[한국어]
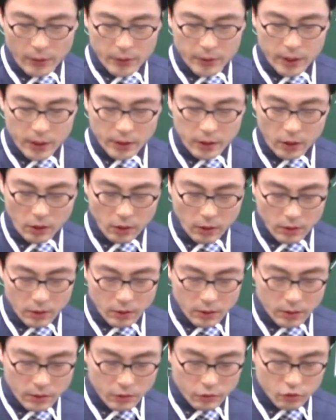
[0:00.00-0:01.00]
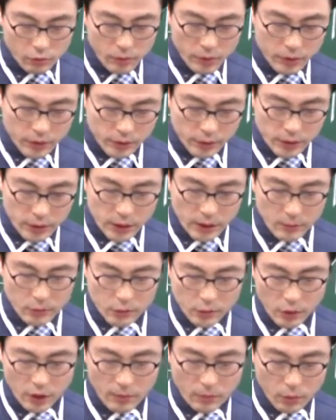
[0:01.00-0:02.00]
자 이제 어, 두 번째
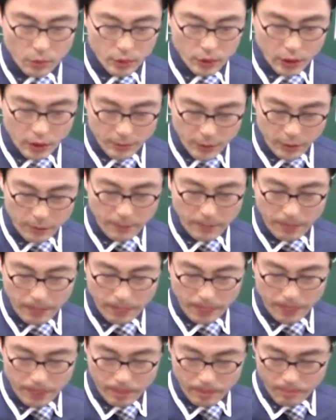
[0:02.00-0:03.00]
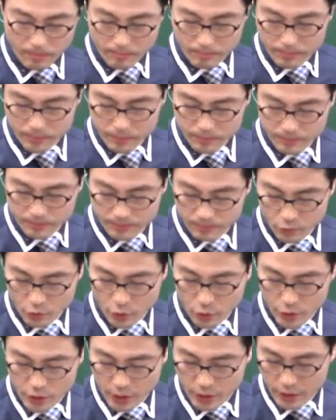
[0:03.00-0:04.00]
사무소가 뭐냐면 음,
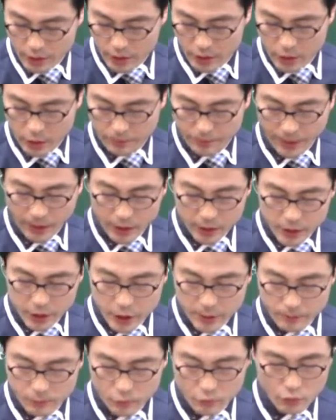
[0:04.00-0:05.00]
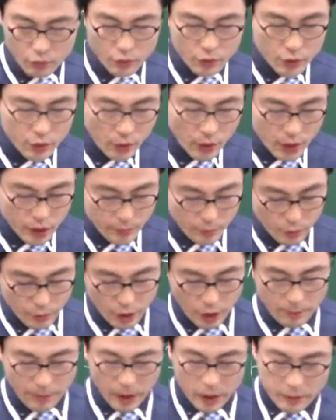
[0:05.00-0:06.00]
우리 교재에서는 이제 116쪽 가시면
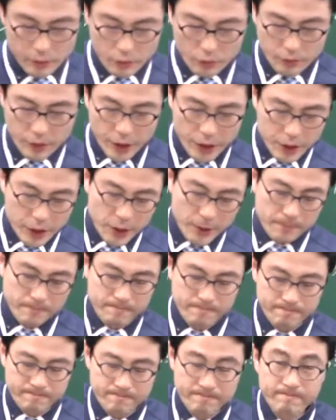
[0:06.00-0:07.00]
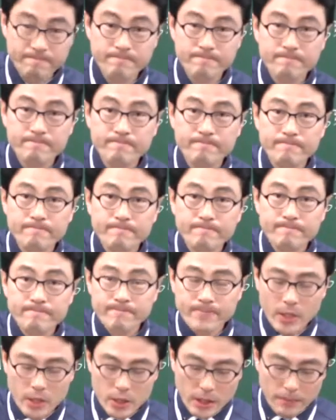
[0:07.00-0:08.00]
돼. 116페이지.
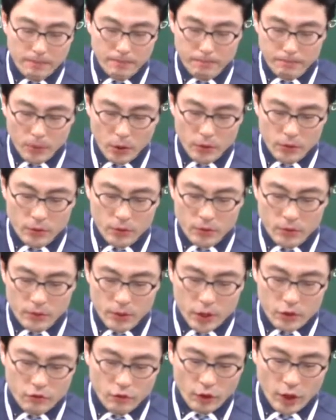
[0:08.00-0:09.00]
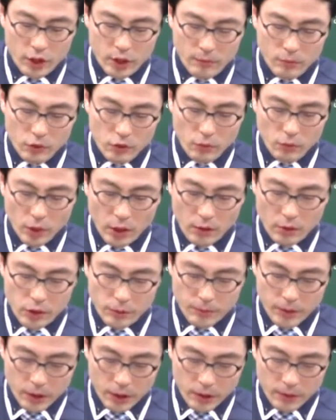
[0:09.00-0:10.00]
자, 3번 이제 중개사무소 뭐
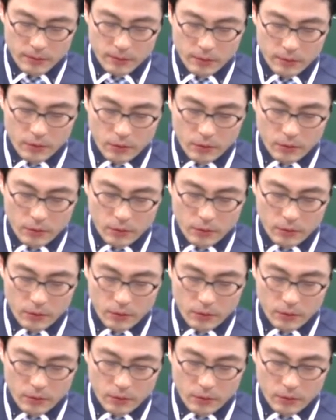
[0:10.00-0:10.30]
나왔습니까?